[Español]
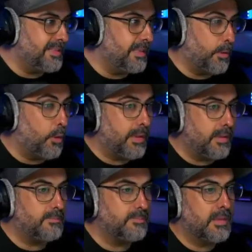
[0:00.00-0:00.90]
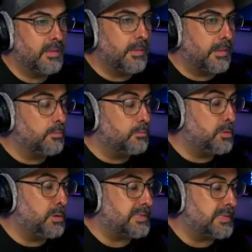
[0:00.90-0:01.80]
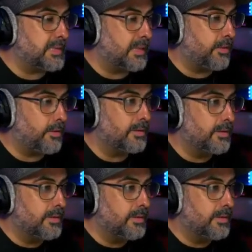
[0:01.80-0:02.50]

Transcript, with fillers: Y probé y me dio una muy buena sensación